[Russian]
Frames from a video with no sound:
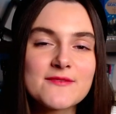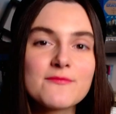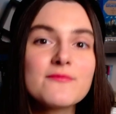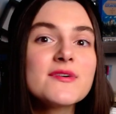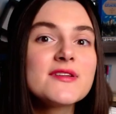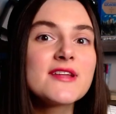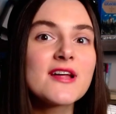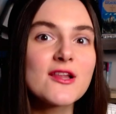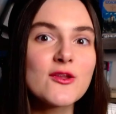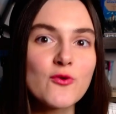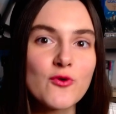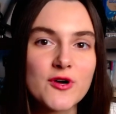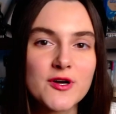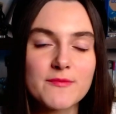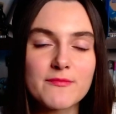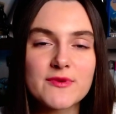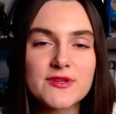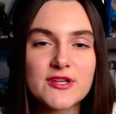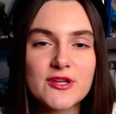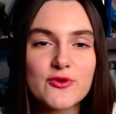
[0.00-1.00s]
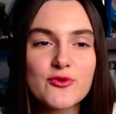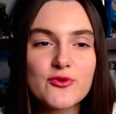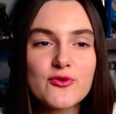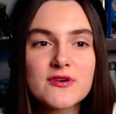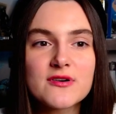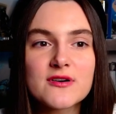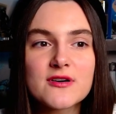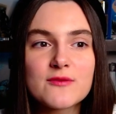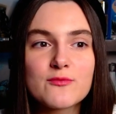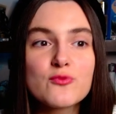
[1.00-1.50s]
монолог,
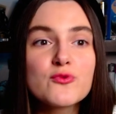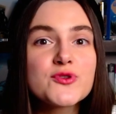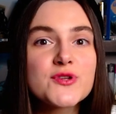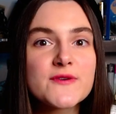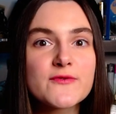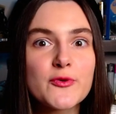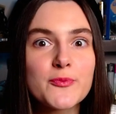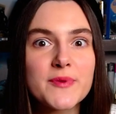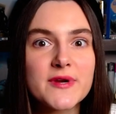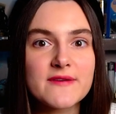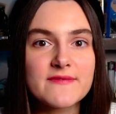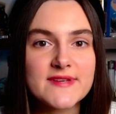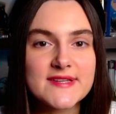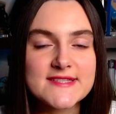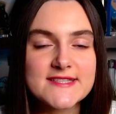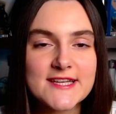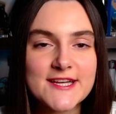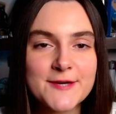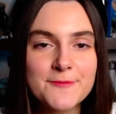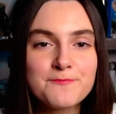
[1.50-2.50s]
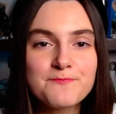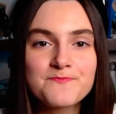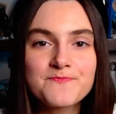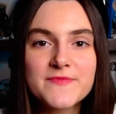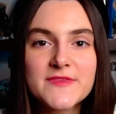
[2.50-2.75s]
монолог э, мудрого правителя,